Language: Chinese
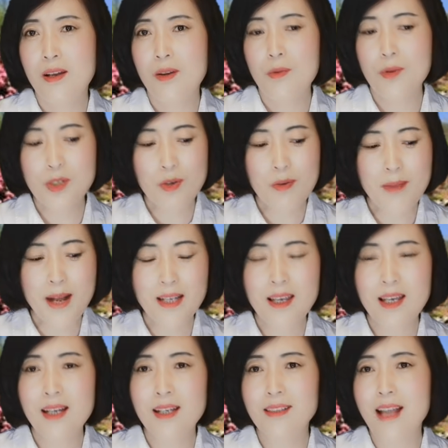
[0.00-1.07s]
我就是把
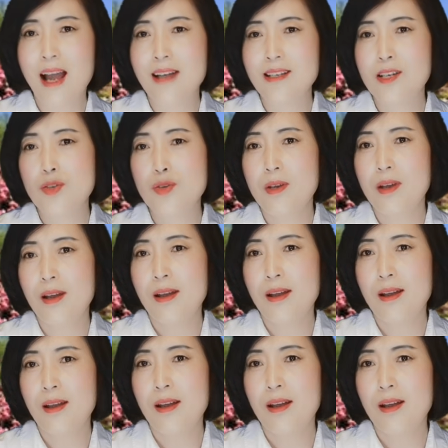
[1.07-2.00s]
你给打下去，